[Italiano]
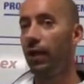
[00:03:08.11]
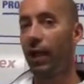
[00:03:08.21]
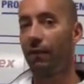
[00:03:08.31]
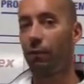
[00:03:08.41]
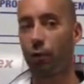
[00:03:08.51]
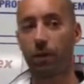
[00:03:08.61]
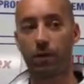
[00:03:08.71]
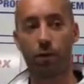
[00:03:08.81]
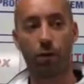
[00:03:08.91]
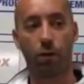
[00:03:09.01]
eravamo
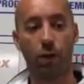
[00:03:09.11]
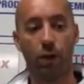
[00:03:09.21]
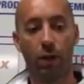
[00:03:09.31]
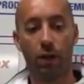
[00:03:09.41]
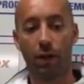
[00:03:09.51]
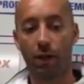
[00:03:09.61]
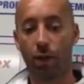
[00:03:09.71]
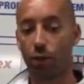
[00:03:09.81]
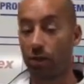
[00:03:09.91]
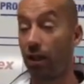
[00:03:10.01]
spesso eh,
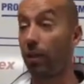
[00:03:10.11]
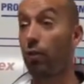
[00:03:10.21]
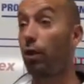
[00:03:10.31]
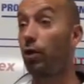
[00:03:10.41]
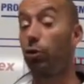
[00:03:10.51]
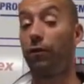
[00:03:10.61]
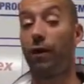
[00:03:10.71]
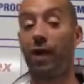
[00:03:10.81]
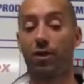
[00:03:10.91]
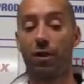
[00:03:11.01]
costretti a giocare sulle
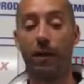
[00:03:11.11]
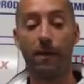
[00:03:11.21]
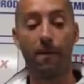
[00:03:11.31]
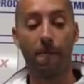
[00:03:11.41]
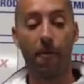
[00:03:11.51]
fasce